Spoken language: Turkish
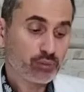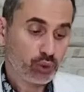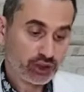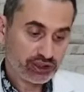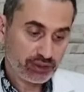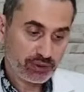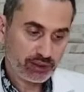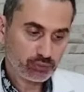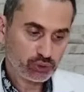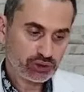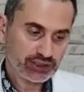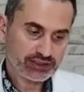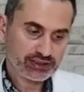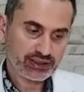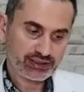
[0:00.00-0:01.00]
Bu arada ben
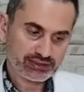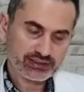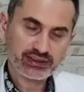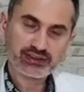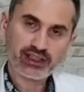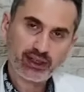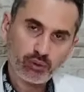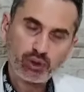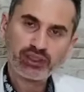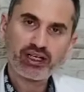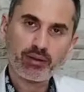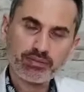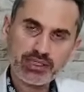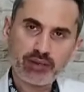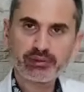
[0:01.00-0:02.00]
bunların aslında daha böyle
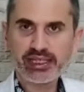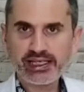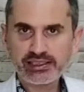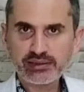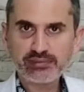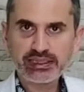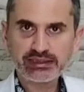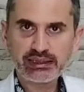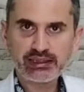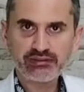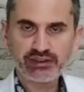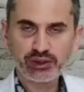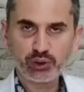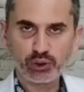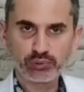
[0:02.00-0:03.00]
kapsamlı eğitimlerini
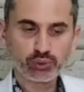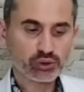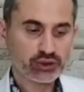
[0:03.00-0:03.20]
de veriyorum.